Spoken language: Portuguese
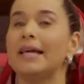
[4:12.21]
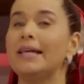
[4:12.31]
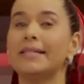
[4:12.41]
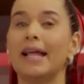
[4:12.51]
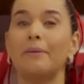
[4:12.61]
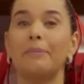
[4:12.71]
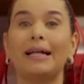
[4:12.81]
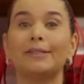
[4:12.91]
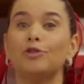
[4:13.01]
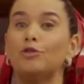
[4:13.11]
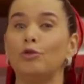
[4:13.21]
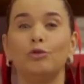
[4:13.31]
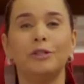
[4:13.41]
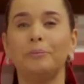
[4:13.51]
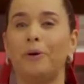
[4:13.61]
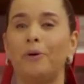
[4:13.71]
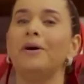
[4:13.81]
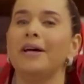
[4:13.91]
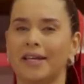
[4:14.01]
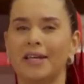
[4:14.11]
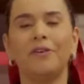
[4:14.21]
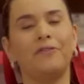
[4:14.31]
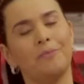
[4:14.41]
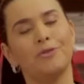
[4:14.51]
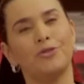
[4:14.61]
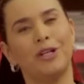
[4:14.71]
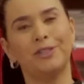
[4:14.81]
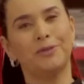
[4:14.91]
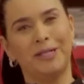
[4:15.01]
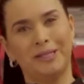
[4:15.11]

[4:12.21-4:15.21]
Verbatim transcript: e celebrar tudo de bom que vivemos durante o